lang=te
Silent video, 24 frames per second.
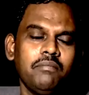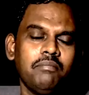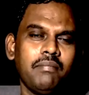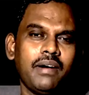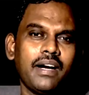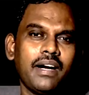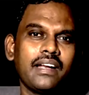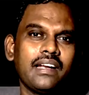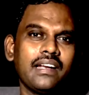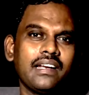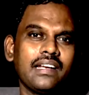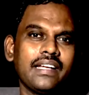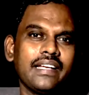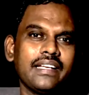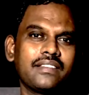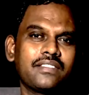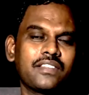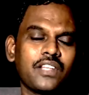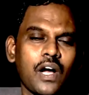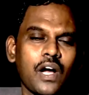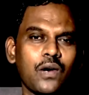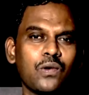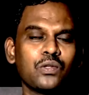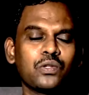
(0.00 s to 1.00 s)
మనల్ని
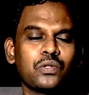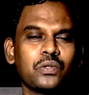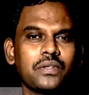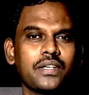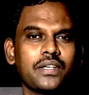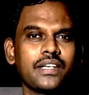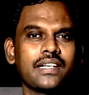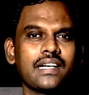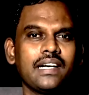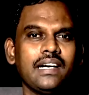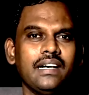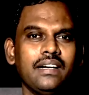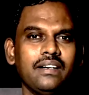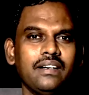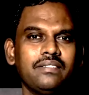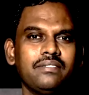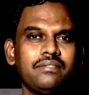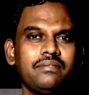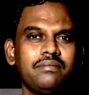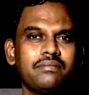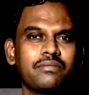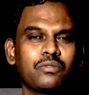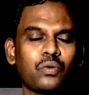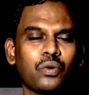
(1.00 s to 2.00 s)
తాగుతుండగా
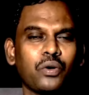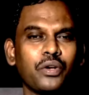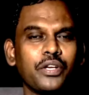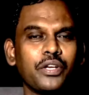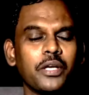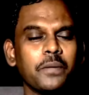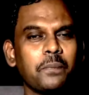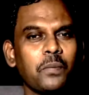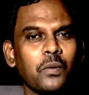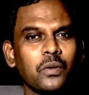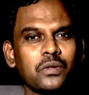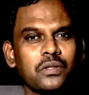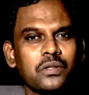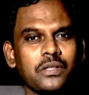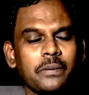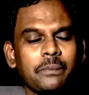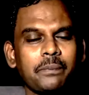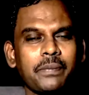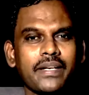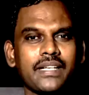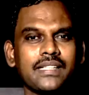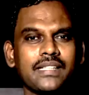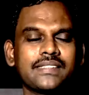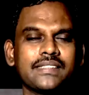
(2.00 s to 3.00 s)
కృంగిపోతున్న
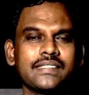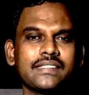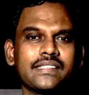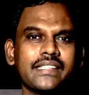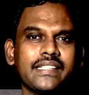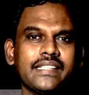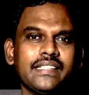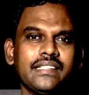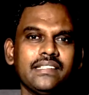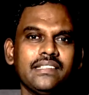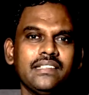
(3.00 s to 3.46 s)
పరిస్థితి